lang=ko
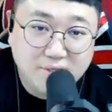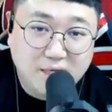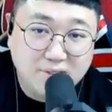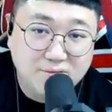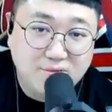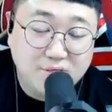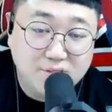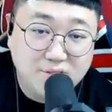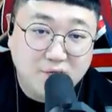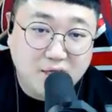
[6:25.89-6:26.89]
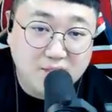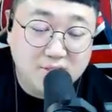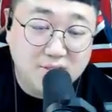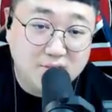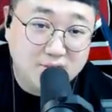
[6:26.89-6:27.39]
같은 돼지인데
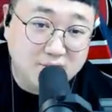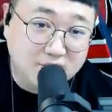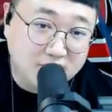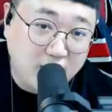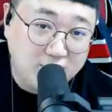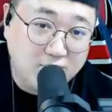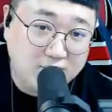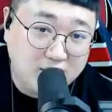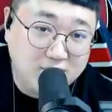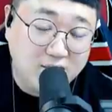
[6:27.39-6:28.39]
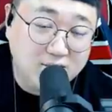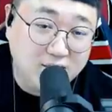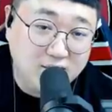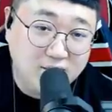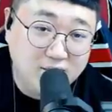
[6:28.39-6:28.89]
가치는 하늘과 땅
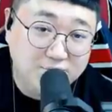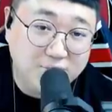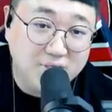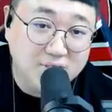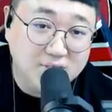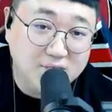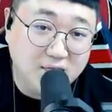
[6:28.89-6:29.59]
차이네 비용